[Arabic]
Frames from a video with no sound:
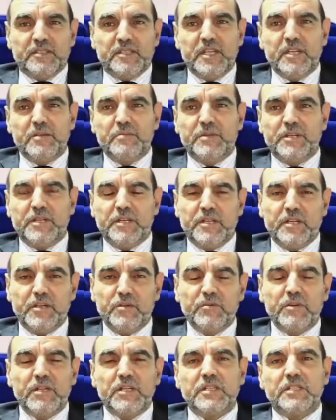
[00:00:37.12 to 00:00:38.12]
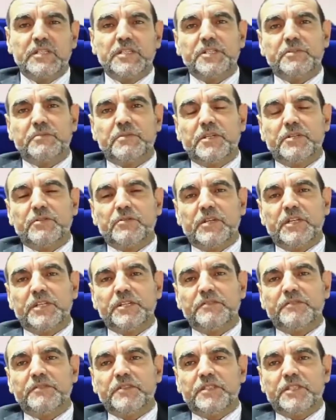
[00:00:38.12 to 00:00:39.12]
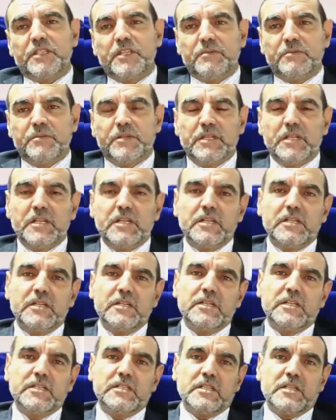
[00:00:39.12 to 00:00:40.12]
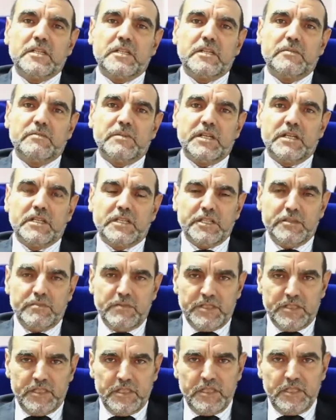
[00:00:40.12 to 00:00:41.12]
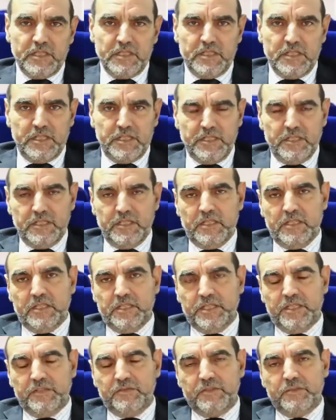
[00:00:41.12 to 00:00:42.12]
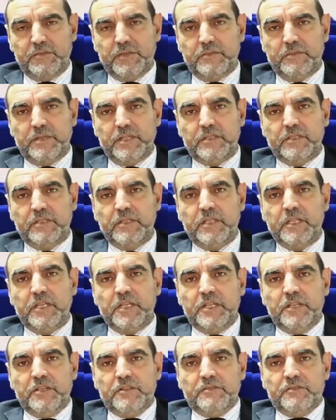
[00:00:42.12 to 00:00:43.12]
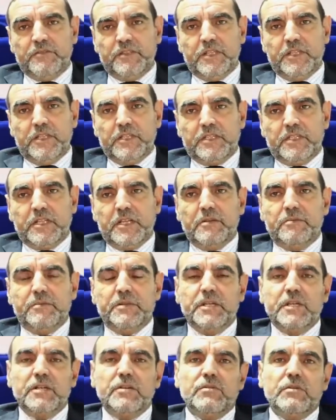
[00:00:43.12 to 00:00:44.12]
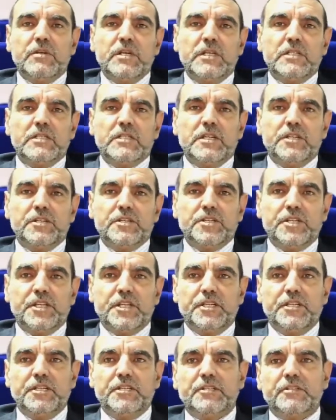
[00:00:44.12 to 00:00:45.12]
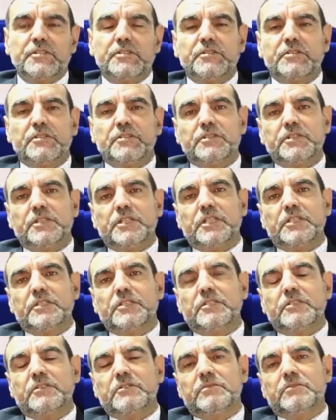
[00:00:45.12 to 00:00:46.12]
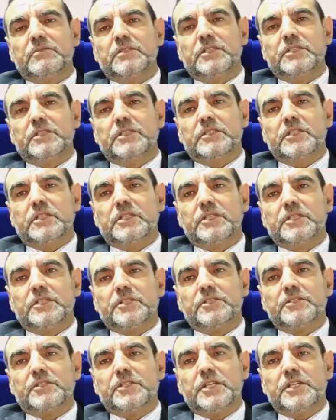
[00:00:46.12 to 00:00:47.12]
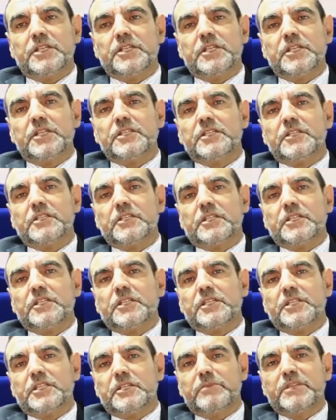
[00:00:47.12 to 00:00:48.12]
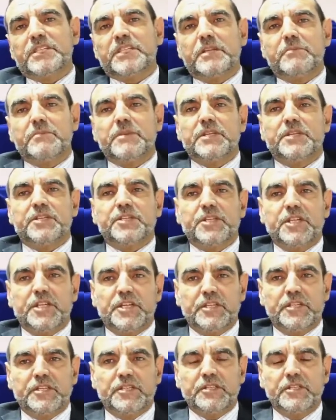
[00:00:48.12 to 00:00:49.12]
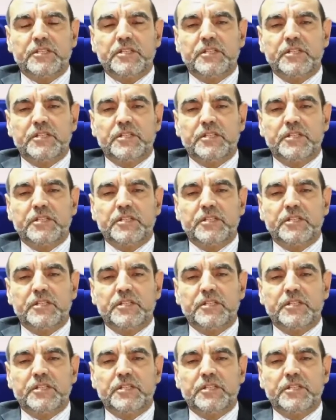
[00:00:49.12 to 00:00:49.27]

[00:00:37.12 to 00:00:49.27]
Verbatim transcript: التلبنة أولا يجب أن نعرف التلبنة لنتكلم عن قيمتها الغذائية يعني فيما بعد فالتلبنة هو حساء الشعير يعني هذه يعني دقيق الشعير ليس دقيق إنما سميد الشعير